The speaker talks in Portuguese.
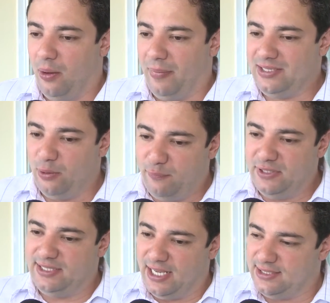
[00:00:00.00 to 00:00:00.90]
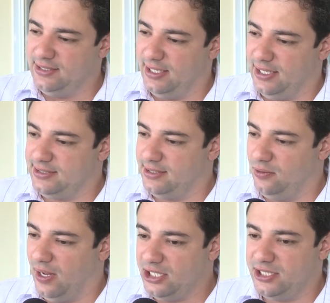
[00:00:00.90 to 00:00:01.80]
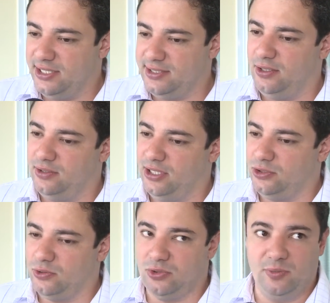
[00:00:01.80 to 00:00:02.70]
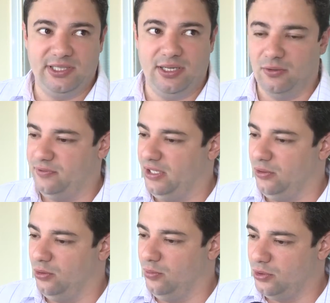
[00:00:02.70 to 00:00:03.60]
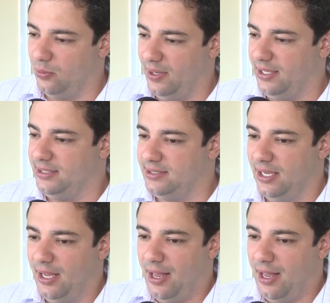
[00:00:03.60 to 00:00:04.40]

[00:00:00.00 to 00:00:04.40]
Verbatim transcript: Mas se eu fizer essa interação, a chance que eu tenho de customizar um veículo muito mais